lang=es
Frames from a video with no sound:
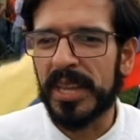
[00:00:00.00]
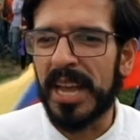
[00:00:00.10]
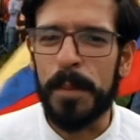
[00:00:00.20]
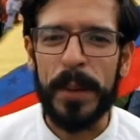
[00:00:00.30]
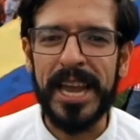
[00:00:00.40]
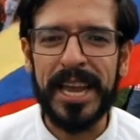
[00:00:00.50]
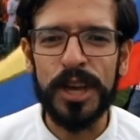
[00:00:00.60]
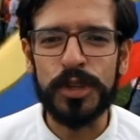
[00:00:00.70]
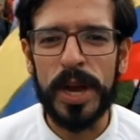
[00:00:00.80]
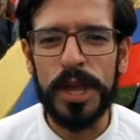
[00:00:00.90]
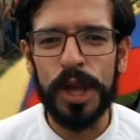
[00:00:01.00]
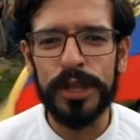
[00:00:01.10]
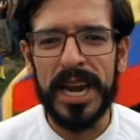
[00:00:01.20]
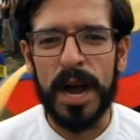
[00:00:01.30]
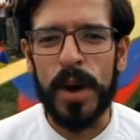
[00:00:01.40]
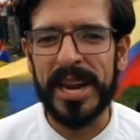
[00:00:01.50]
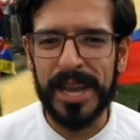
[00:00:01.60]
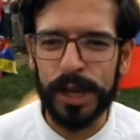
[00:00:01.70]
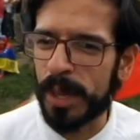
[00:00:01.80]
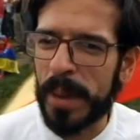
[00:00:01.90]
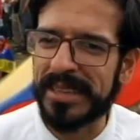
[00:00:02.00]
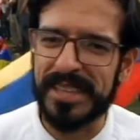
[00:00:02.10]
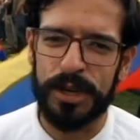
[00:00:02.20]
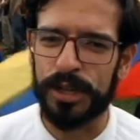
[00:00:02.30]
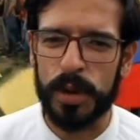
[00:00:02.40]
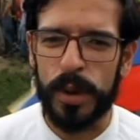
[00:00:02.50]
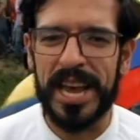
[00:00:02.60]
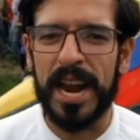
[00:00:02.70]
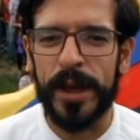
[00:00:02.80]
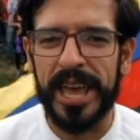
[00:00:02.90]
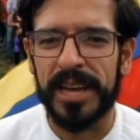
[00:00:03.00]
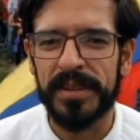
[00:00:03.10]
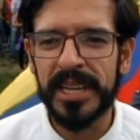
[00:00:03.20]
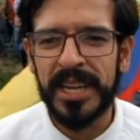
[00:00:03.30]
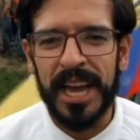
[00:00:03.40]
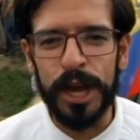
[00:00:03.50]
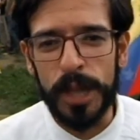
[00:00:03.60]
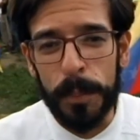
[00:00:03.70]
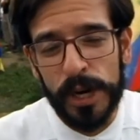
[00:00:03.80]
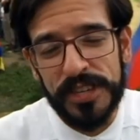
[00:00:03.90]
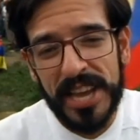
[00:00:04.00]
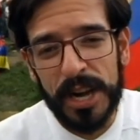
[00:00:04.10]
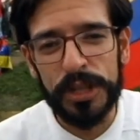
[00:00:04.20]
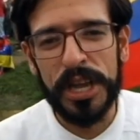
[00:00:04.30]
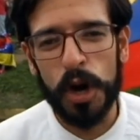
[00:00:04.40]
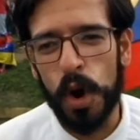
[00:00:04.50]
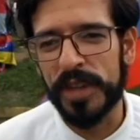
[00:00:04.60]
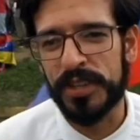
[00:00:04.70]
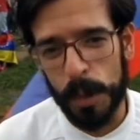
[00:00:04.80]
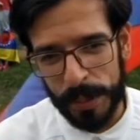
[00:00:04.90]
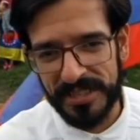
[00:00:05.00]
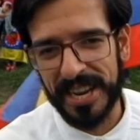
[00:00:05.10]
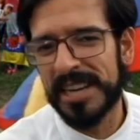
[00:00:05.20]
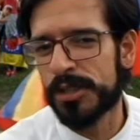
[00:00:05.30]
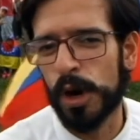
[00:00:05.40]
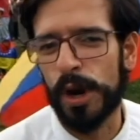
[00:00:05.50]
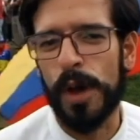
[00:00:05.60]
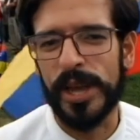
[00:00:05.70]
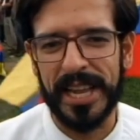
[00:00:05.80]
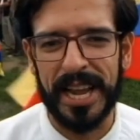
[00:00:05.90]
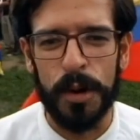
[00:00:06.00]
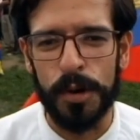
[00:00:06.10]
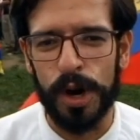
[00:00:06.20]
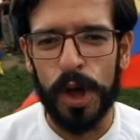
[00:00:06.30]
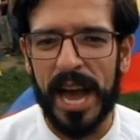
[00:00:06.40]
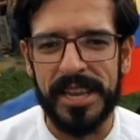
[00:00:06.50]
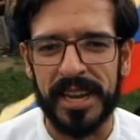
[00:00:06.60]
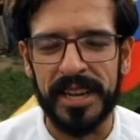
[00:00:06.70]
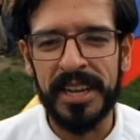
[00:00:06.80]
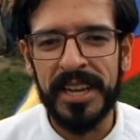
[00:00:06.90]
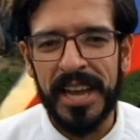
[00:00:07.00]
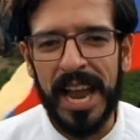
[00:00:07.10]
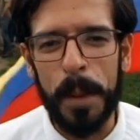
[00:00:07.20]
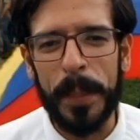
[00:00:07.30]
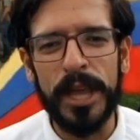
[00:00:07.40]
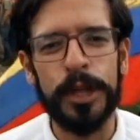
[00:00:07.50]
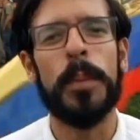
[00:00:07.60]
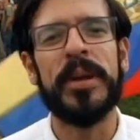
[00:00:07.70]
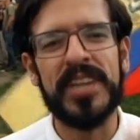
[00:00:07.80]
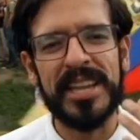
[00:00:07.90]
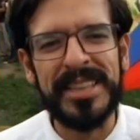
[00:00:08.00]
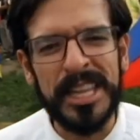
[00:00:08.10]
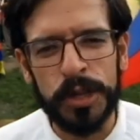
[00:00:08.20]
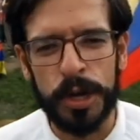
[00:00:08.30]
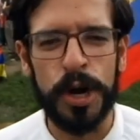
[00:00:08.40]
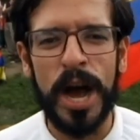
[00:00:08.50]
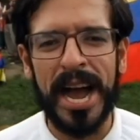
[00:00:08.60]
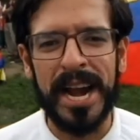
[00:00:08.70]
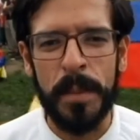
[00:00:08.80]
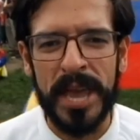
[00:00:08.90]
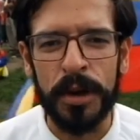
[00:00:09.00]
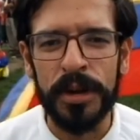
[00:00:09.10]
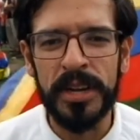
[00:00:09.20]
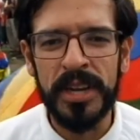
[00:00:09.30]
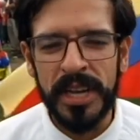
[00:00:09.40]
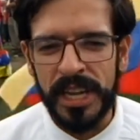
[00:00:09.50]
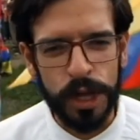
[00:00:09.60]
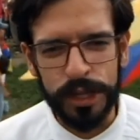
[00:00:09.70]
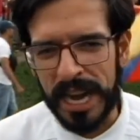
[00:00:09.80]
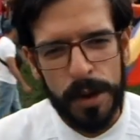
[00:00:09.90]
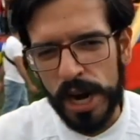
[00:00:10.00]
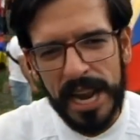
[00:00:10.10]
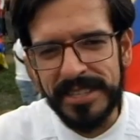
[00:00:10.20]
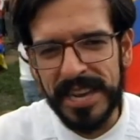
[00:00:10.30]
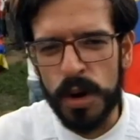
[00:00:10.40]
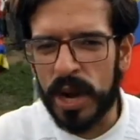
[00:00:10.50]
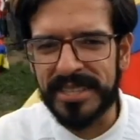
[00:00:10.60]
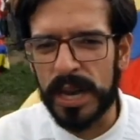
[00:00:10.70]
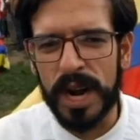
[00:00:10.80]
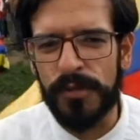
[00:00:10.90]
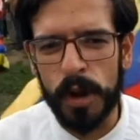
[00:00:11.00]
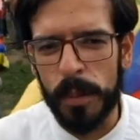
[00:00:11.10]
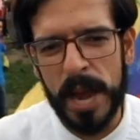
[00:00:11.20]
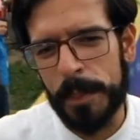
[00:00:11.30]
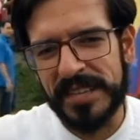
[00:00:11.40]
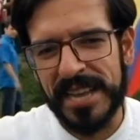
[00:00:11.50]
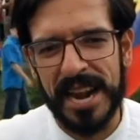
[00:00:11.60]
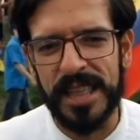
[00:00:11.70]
el país que yo sueño es donde la guardia no te mate, sino te cuide la vida. Es donde el policía no te robe, sino persiga el chorro y evite que a uno lo dañen. Es el país donde pensar distinto no nos haga enemigos. Y donde la violencia nunca sea una forma de expresar las